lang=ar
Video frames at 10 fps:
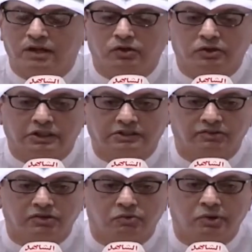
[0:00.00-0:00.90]
اللي
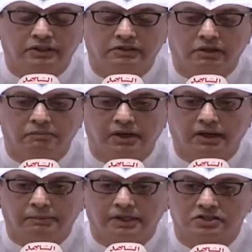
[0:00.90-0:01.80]
عقدت في الكويت القمة
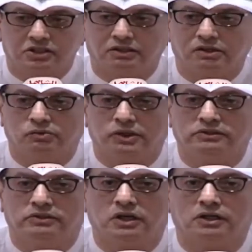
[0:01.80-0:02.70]
العربية الاقتصادية
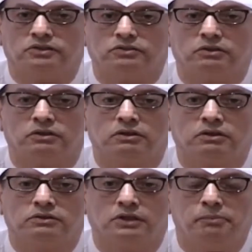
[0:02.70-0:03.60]
الكويت كانت
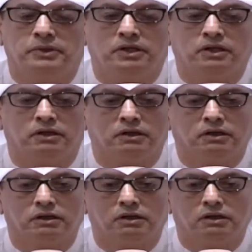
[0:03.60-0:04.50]
آه، تعبير
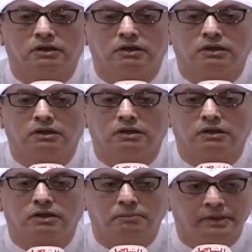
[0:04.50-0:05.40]

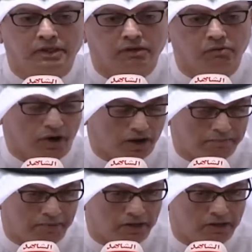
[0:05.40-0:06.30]
آه، كبير
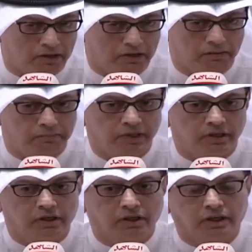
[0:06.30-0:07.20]
وهام
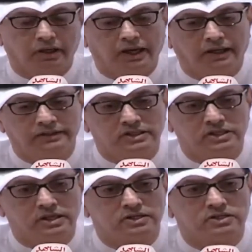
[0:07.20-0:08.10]
من القيادة
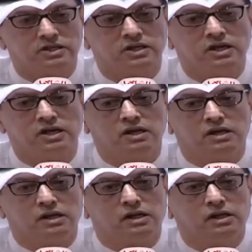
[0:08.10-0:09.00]
السياسية
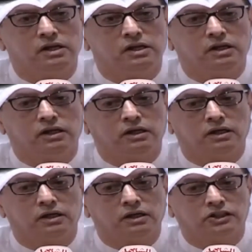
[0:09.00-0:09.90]

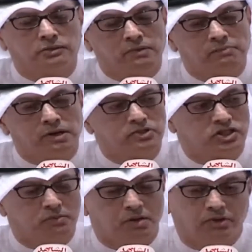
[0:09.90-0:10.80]
لاهتمامها آه،
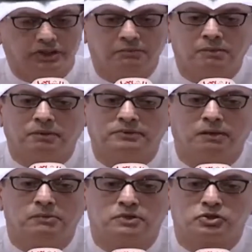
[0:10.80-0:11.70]
بالشباب واهتمامها
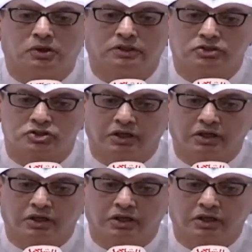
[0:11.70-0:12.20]
بدعم المشروعات